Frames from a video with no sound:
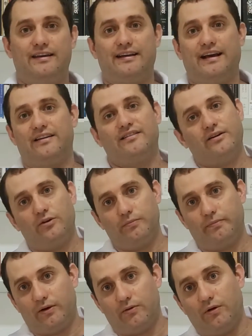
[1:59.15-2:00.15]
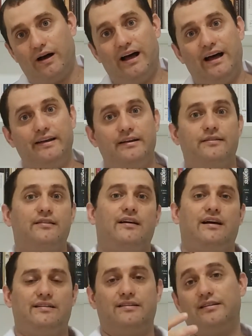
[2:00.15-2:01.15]
em casas agropecuárias,
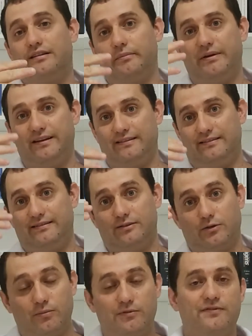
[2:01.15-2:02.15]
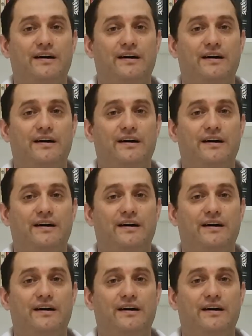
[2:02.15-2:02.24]
assim também é como